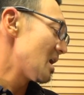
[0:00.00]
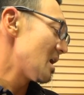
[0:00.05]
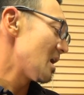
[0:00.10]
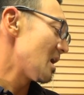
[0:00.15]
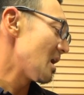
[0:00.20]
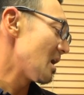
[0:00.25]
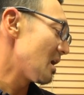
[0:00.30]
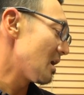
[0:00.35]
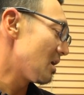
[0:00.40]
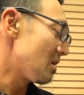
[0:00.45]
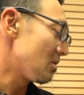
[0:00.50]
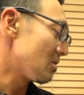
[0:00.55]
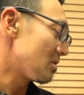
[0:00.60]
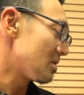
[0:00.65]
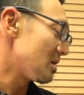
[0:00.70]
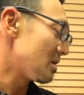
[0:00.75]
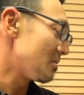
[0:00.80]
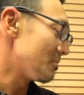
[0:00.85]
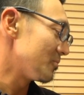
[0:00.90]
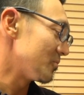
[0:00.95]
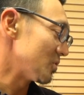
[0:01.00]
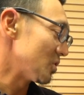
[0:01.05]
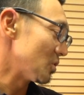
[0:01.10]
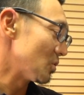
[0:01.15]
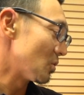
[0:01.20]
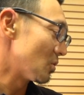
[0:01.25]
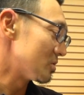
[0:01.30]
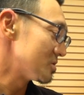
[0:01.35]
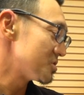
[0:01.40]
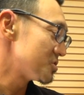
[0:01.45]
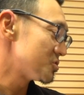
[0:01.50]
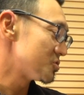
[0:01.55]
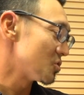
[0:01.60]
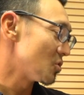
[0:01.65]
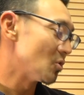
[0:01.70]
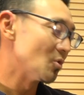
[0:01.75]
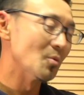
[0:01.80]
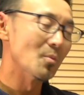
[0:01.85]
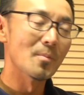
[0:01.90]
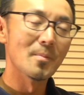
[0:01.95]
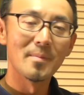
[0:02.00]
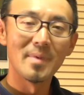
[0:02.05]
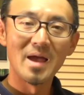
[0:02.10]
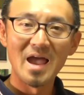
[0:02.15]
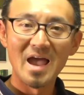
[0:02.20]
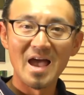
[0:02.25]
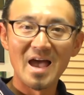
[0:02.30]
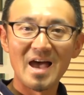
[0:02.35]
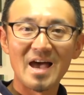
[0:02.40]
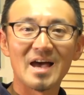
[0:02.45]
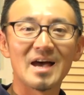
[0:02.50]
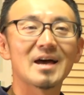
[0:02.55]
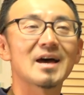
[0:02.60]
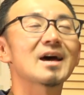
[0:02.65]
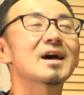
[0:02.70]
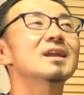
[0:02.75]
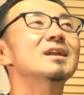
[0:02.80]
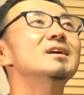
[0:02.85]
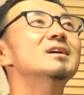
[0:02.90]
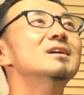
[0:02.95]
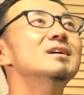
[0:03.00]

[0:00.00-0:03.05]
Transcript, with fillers: How come you're so mad?